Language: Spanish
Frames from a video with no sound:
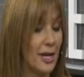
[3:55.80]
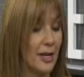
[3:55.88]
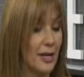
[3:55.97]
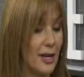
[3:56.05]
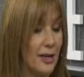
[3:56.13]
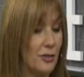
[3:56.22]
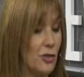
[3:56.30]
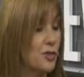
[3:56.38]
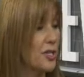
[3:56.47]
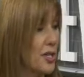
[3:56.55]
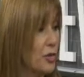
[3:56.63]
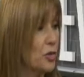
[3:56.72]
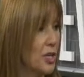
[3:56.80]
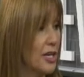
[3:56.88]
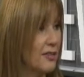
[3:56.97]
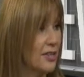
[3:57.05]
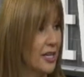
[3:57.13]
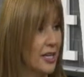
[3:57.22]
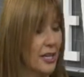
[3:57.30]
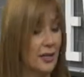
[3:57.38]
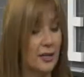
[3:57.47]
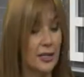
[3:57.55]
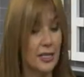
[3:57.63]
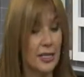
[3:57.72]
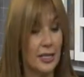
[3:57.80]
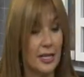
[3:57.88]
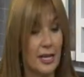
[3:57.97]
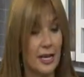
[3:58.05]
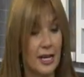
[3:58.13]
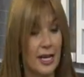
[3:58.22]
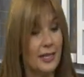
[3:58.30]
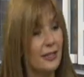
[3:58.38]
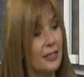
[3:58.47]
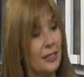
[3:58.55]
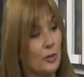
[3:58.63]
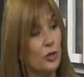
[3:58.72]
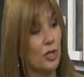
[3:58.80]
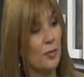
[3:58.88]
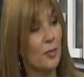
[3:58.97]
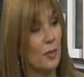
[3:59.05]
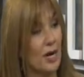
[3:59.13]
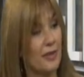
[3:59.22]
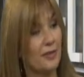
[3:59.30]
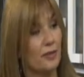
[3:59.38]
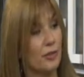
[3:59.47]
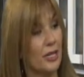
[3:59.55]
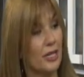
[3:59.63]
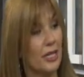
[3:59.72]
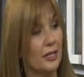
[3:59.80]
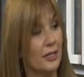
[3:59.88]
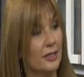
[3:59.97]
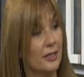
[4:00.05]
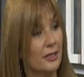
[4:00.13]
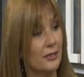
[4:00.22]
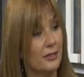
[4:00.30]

la, sociedad industrializada. Eh, la, gente tiene menos tiempo para la sexualidad. Se